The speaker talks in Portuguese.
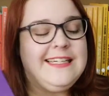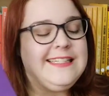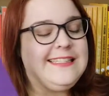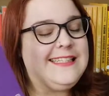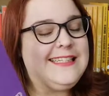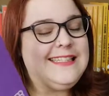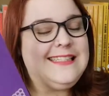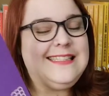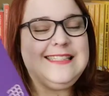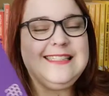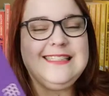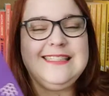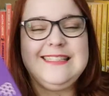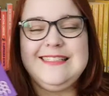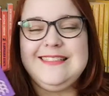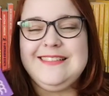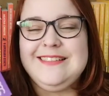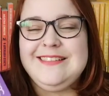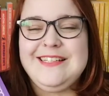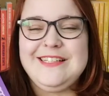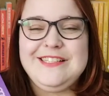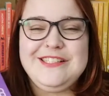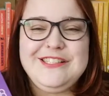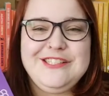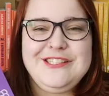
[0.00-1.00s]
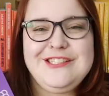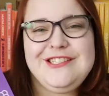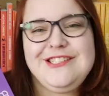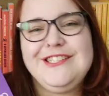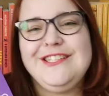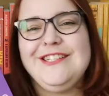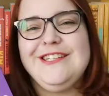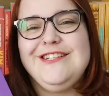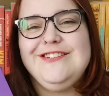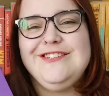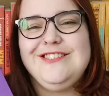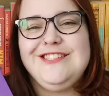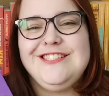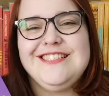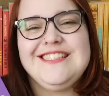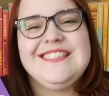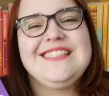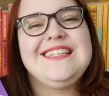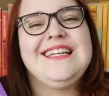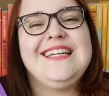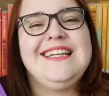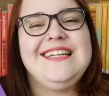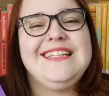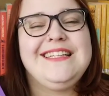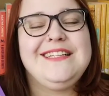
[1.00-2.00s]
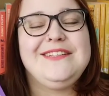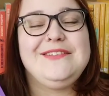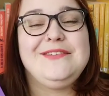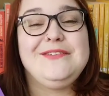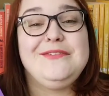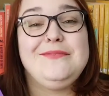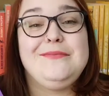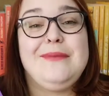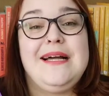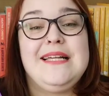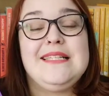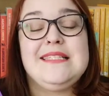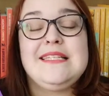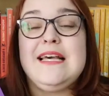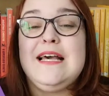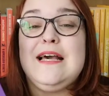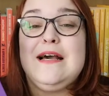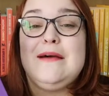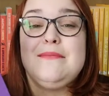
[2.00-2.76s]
desse, desse estilo de escrita e tudo mais.